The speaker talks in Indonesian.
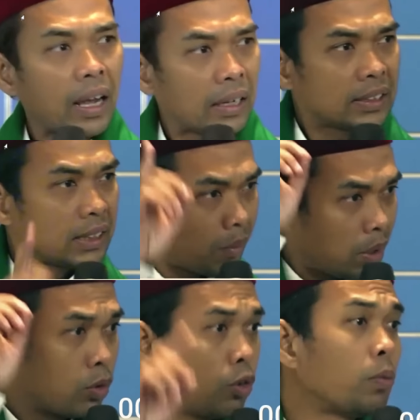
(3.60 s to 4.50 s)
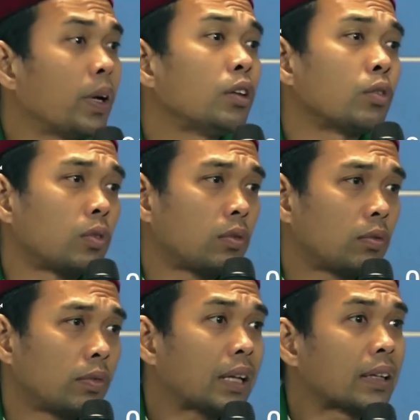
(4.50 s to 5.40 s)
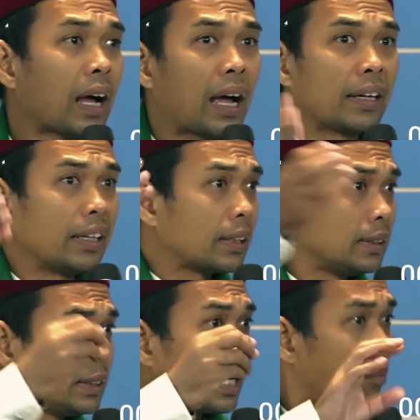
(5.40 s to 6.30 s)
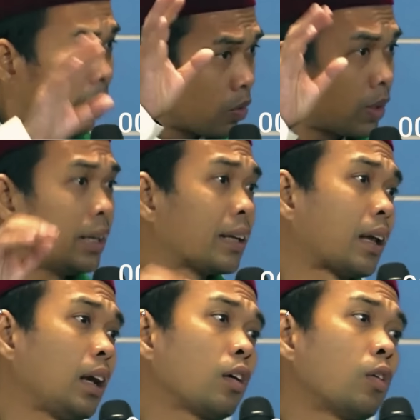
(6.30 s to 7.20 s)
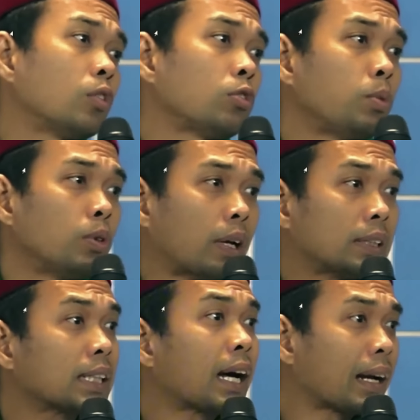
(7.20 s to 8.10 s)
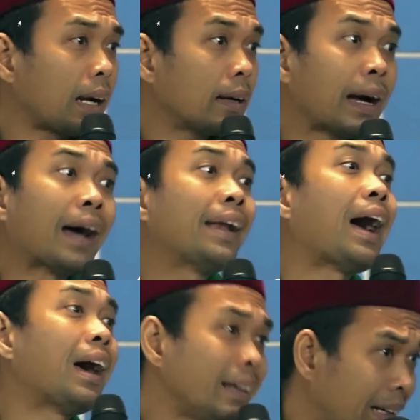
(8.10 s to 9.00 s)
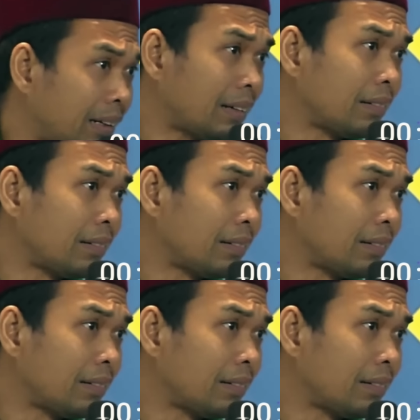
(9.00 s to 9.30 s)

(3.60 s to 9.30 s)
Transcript: gadis zaman dulu begitu. Datang angin kencang baru kelihatan lekuk tubuhnya. Sekarang nggak ada angin.